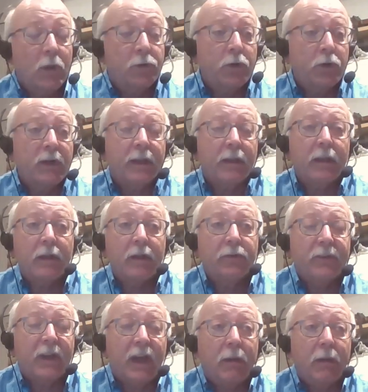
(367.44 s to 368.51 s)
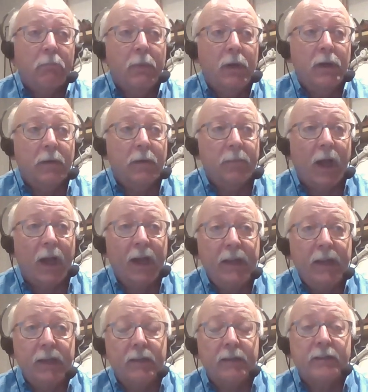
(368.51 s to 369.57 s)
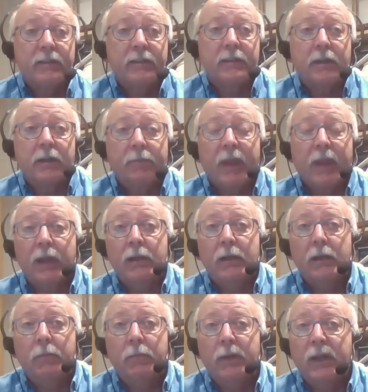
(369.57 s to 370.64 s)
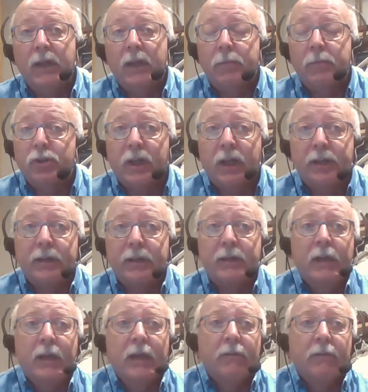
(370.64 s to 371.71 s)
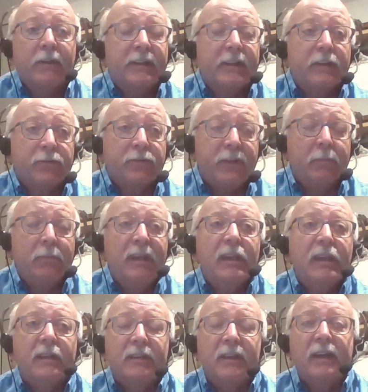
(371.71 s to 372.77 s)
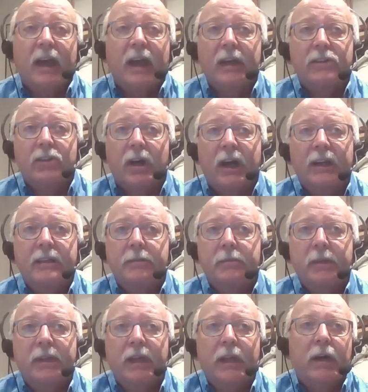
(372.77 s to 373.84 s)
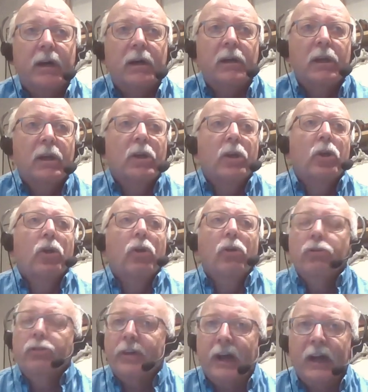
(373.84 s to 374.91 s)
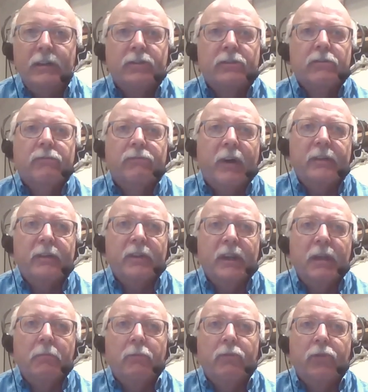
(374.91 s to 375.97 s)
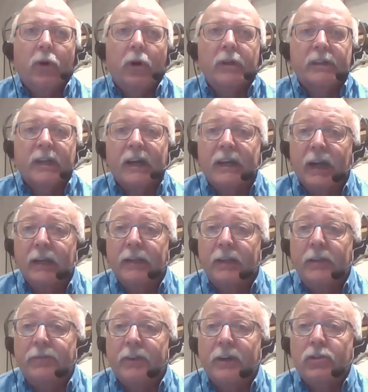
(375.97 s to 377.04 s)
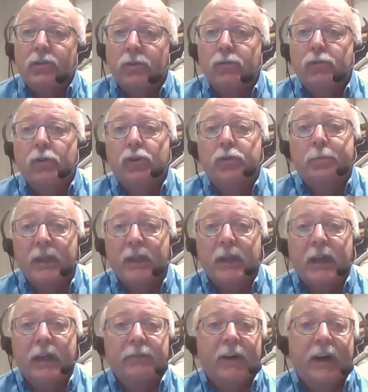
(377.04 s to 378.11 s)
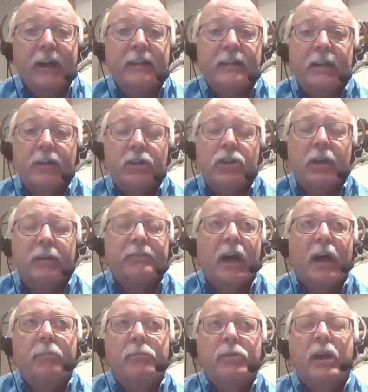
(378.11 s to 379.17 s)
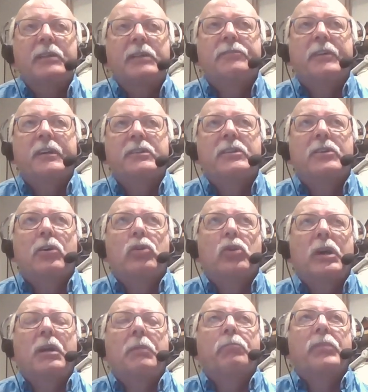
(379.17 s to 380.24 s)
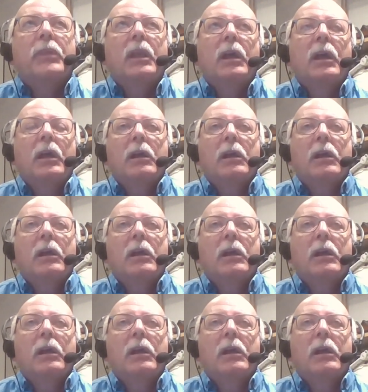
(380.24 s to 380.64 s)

Natürlich. Also wir haben ähm, einiges ähm, äh, im Mitgliederbestand, was also Familien sind, als auch Einzelmitglieder. Teils, weil sie eben vor Ort gar keine Infrastruktur, sprich keine Vereinslandschaft haben, teils, weil sie es auch eben